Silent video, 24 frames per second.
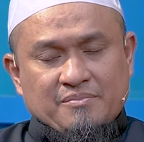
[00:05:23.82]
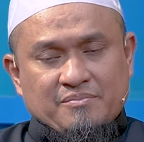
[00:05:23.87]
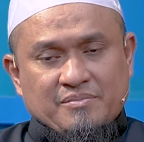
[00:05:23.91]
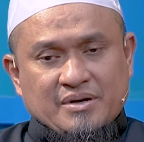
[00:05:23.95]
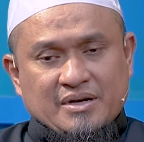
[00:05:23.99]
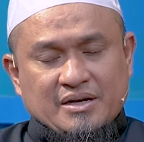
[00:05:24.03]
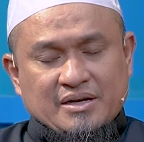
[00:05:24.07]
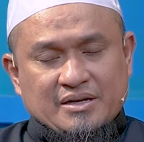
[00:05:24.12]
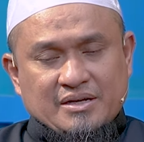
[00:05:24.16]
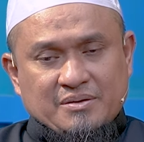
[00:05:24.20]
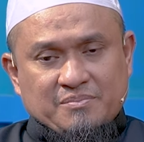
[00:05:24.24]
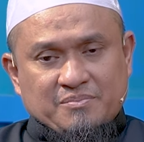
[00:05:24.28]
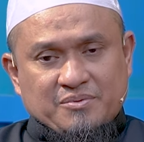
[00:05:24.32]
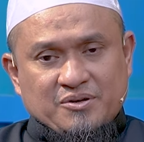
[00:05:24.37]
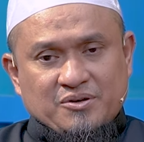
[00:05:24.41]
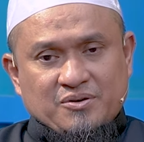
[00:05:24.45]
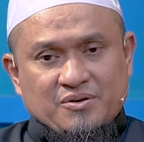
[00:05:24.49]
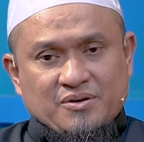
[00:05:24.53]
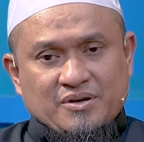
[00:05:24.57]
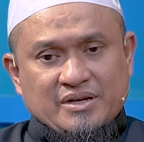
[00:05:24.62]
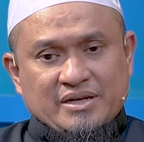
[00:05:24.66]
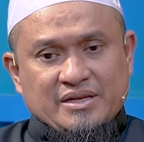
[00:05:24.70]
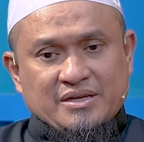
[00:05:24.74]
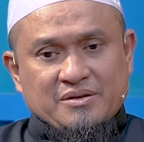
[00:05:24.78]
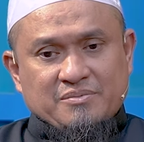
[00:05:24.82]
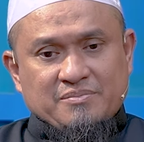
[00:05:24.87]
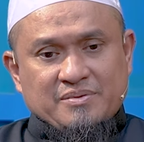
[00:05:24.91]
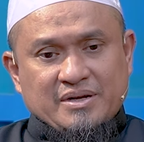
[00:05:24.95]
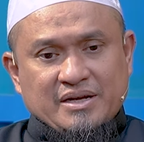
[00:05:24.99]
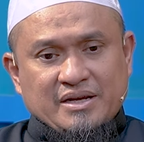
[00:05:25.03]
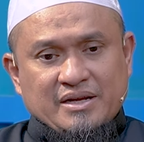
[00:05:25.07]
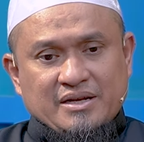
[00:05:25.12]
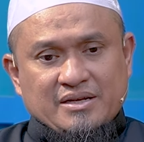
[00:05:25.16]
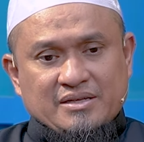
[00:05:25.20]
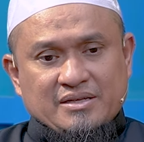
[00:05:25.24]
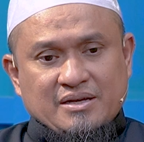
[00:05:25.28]
Maka dipeluk oleh
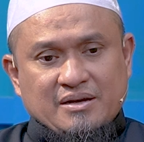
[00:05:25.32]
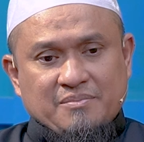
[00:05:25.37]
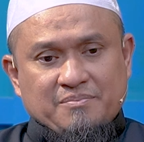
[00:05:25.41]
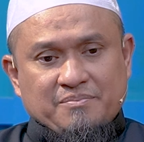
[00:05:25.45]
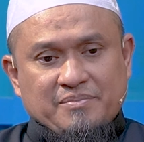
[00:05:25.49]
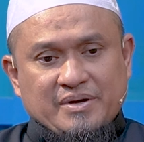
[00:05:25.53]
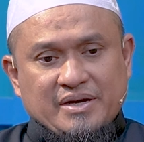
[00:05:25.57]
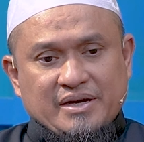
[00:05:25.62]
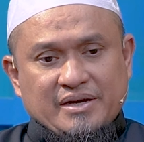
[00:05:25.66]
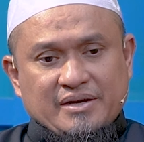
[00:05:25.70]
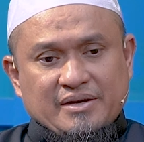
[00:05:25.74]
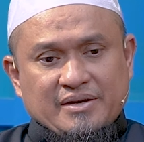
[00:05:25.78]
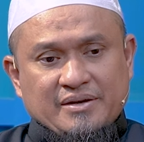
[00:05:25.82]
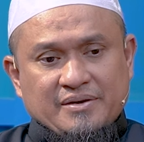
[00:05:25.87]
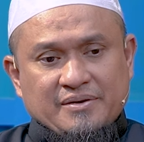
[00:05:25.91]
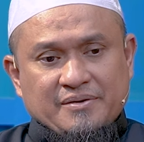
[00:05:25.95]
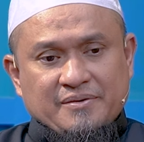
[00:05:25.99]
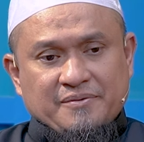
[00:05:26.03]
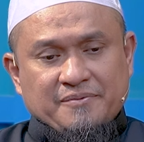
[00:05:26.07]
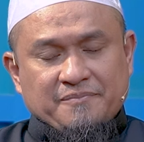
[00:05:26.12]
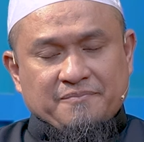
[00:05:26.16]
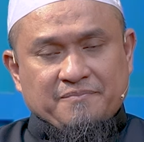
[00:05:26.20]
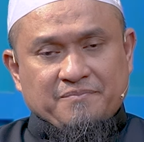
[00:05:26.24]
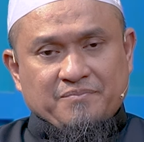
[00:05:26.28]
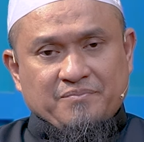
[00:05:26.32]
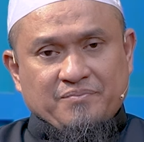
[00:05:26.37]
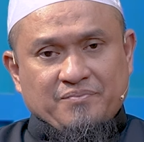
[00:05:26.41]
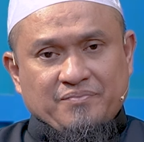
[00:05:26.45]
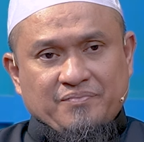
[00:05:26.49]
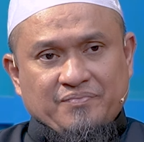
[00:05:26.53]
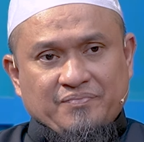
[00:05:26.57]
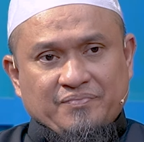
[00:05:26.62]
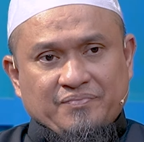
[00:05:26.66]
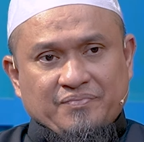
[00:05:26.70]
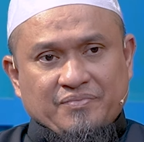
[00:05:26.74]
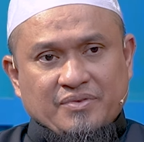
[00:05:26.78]
Jibril sampai
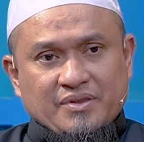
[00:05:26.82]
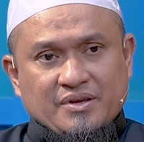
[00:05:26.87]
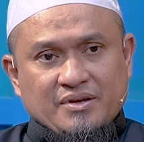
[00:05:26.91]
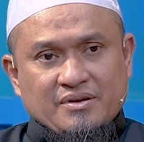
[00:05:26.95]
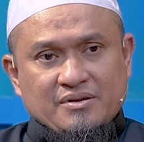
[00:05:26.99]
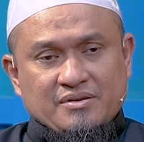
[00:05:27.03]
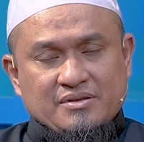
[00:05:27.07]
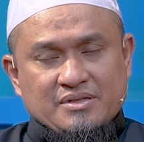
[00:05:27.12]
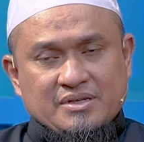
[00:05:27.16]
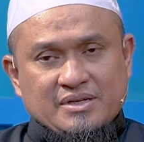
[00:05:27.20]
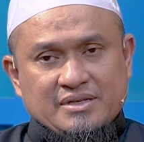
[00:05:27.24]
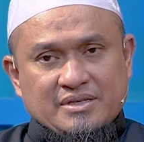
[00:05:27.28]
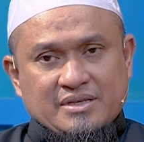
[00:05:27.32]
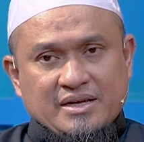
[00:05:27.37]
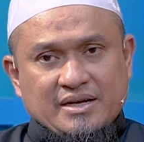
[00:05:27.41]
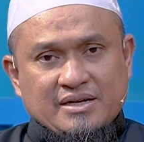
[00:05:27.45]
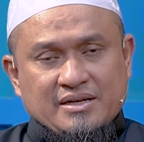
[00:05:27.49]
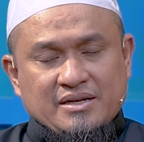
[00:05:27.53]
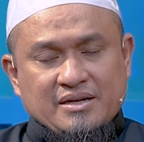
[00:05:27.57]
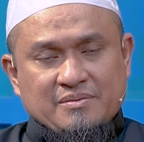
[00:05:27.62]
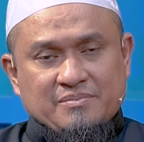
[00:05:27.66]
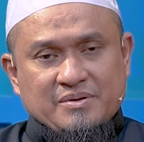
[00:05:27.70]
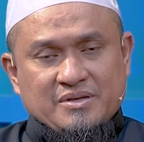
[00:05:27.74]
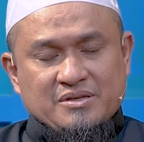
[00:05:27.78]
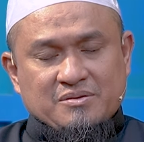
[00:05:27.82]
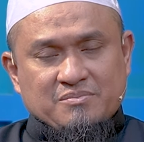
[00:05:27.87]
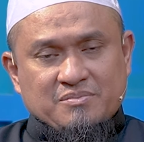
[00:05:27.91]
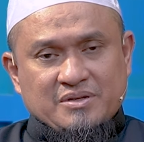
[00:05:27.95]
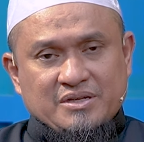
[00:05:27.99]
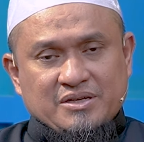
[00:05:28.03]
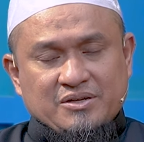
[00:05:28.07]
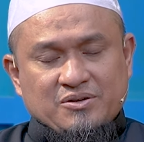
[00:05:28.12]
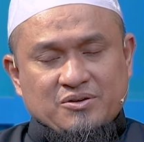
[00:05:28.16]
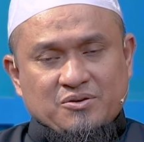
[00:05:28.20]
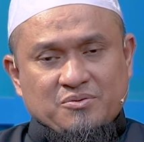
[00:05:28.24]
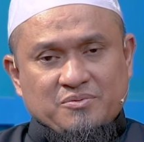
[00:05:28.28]
sesak napas
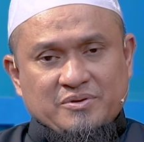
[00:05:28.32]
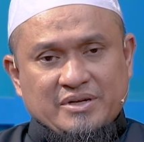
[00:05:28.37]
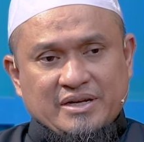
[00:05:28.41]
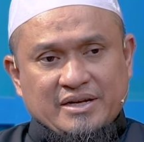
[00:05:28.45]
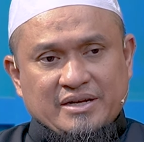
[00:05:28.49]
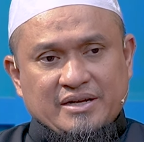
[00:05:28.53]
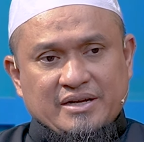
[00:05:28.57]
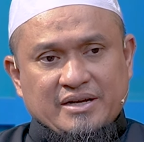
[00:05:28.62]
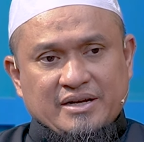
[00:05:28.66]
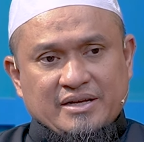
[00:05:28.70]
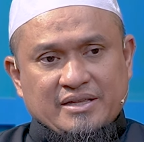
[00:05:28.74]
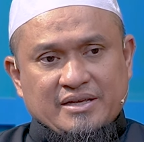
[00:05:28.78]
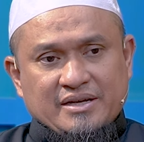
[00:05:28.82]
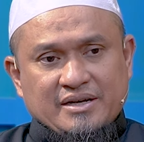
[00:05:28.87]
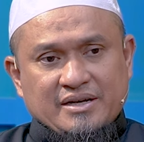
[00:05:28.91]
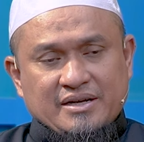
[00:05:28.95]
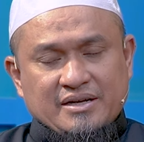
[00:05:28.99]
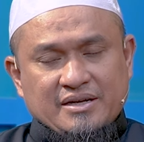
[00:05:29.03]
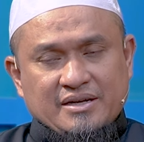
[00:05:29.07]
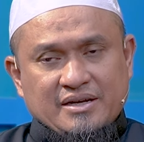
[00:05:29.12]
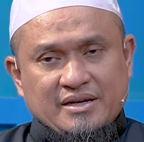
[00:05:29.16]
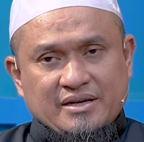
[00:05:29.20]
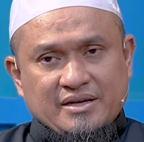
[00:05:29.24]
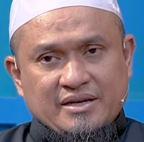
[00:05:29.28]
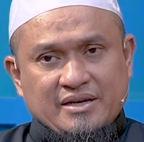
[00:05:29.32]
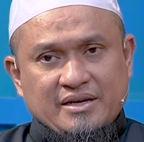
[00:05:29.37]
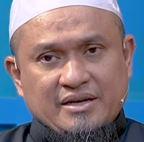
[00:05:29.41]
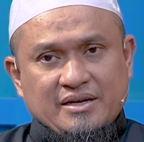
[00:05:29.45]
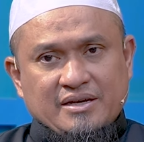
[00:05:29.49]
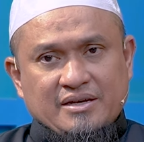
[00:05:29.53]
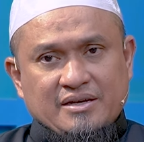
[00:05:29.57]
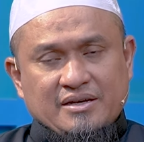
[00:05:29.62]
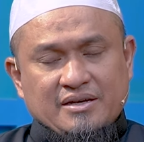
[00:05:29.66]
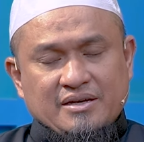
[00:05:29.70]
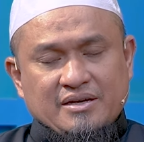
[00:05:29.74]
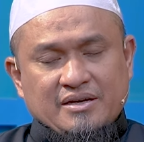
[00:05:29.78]
beliau kemudian dikatakan
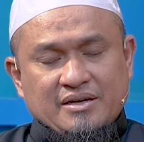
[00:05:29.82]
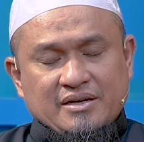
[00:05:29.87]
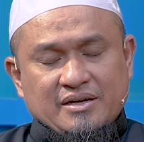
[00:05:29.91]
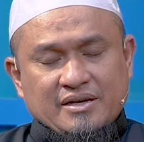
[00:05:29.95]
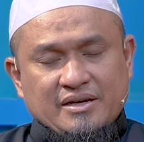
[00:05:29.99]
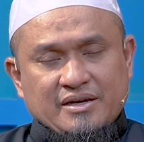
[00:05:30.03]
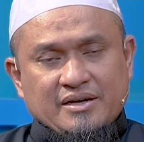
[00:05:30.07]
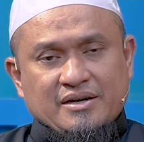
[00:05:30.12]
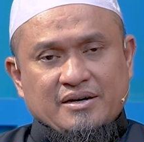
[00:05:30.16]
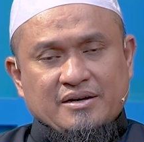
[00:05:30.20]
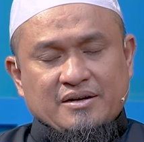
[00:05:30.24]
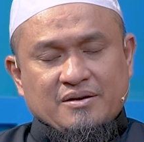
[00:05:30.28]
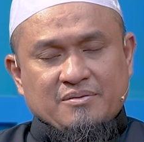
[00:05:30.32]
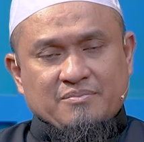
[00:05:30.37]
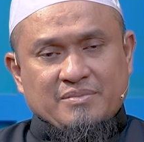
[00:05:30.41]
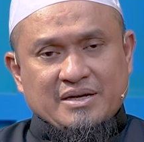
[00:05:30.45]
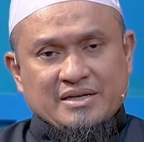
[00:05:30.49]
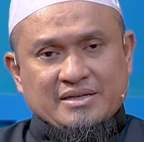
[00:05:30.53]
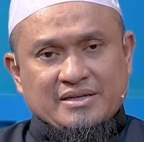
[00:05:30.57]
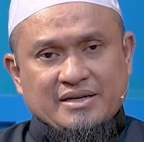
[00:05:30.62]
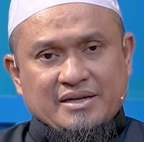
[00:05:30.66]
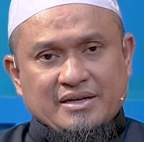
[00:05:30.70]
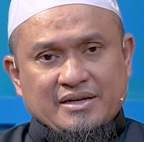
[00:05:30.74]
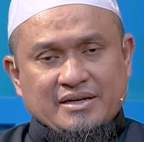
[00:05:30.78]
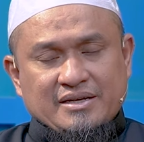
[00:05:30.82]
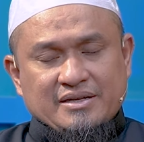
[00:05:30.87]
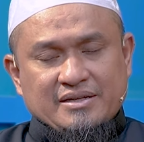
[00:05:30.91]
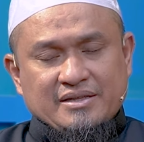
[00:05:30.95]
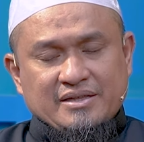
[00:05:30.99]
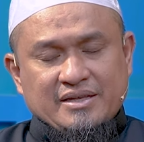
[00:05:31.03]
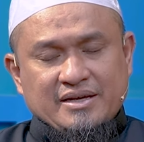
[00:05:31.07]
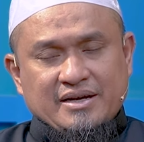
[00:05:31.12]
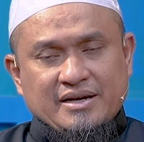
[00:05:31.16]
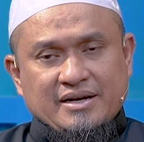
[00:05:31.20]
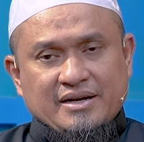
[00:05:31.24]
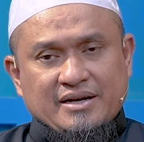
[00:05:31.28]
lagi Iqra bacalah
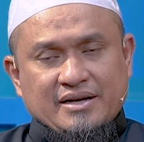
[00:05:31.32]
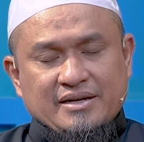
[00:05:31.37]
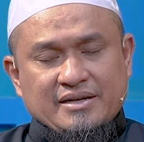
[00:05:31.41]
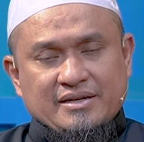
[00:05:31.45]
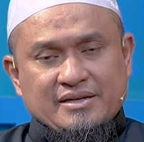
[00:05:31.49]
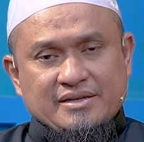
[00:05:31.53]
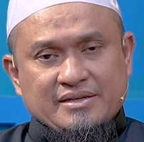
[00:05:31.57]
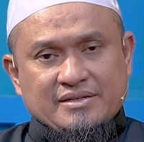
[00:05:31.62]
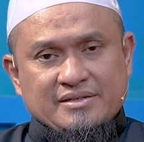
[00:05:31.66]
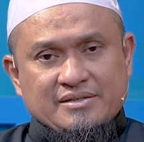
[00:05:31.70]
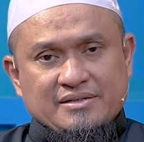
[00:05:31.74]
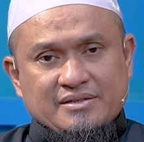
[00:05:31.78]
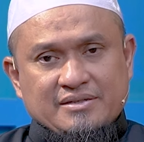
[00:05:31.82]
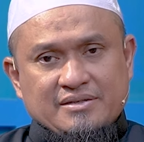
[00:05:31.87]
tiga kali.